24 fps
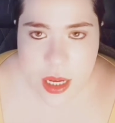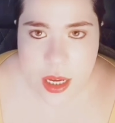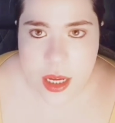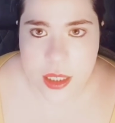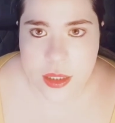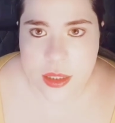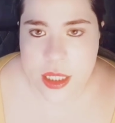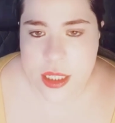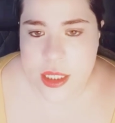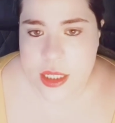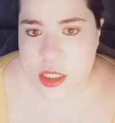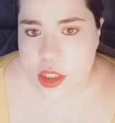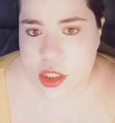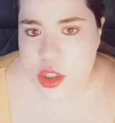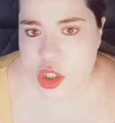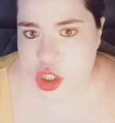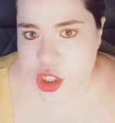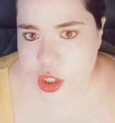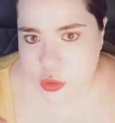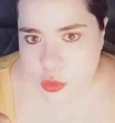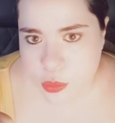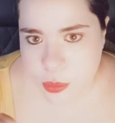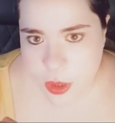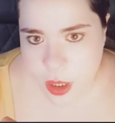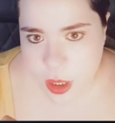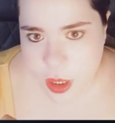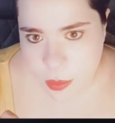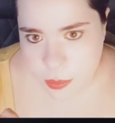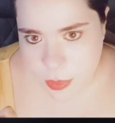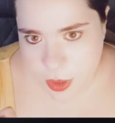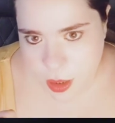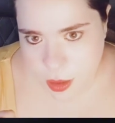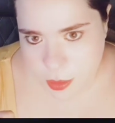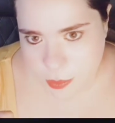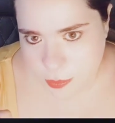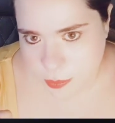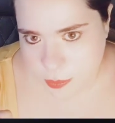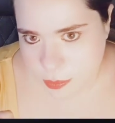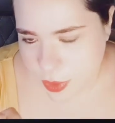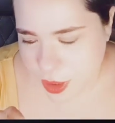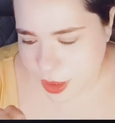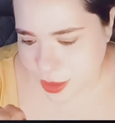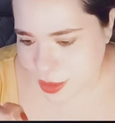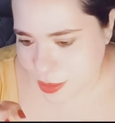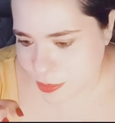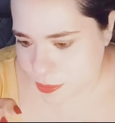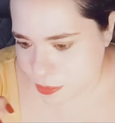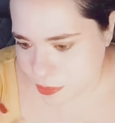ele tá sentindo uma, uma,
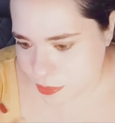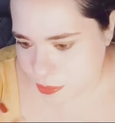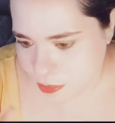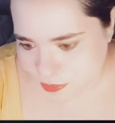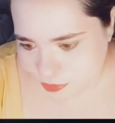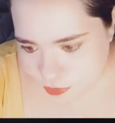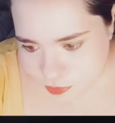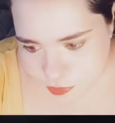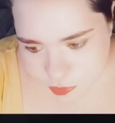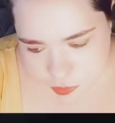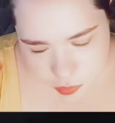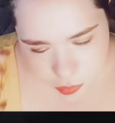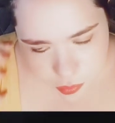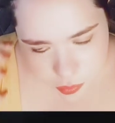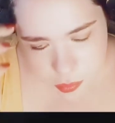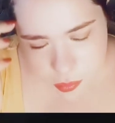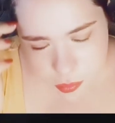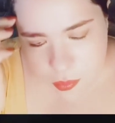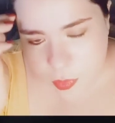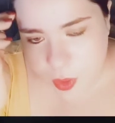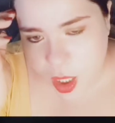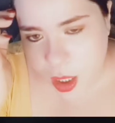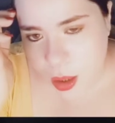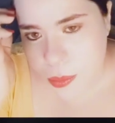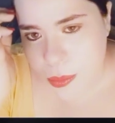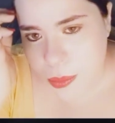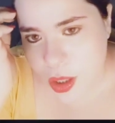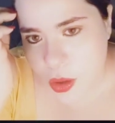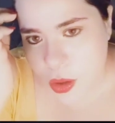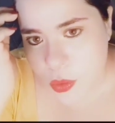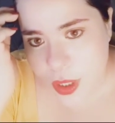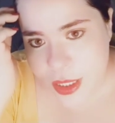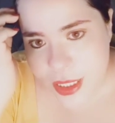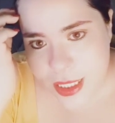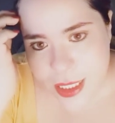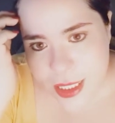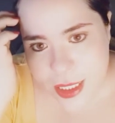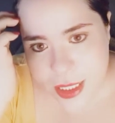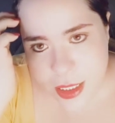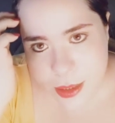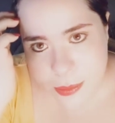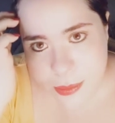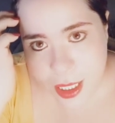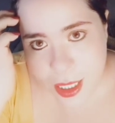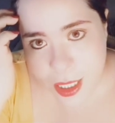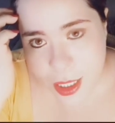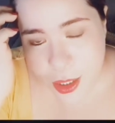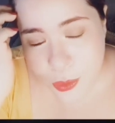uma, uma coisa assim
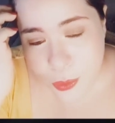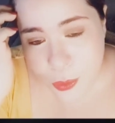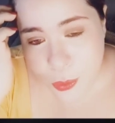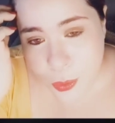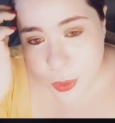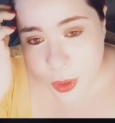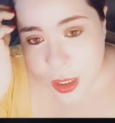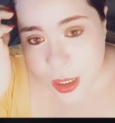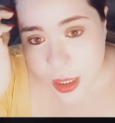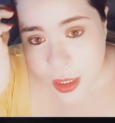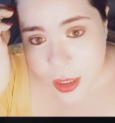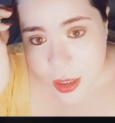meio.